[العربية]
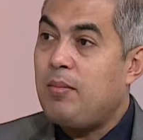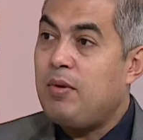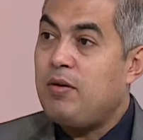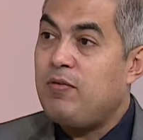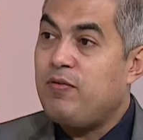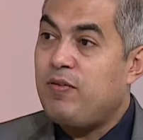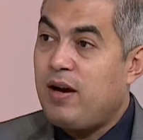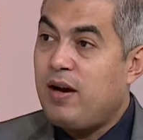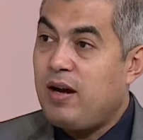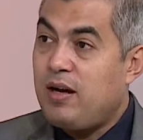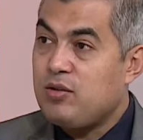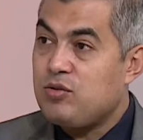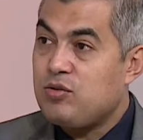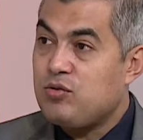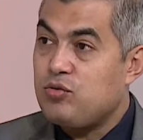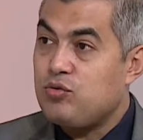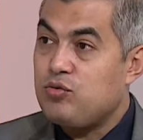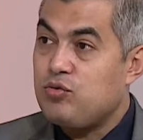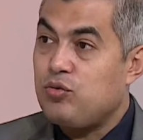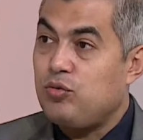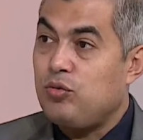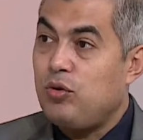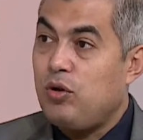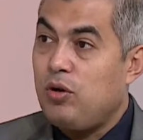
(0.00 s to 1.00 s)
اعمل فحص
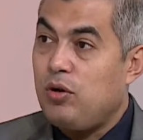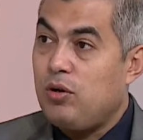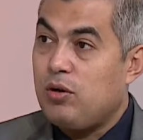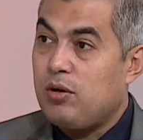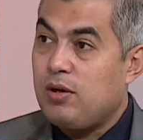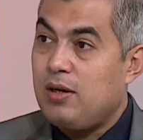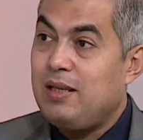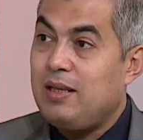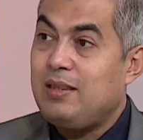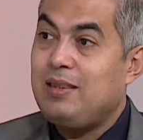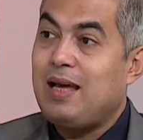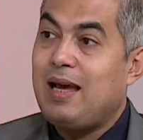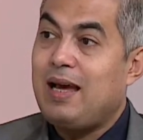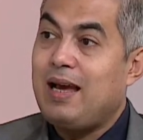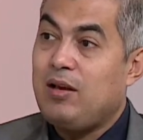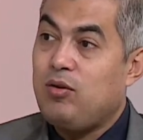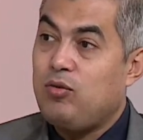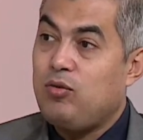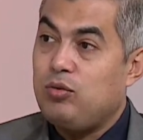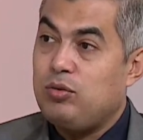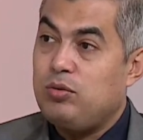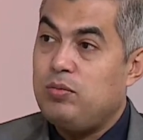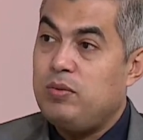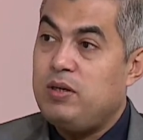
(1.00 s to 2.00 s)
سونار
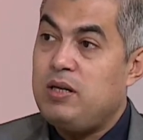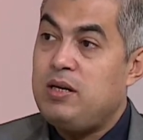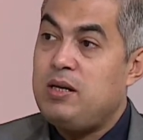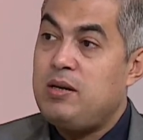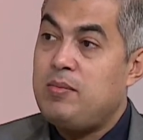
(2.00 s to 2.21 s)
للتاكد من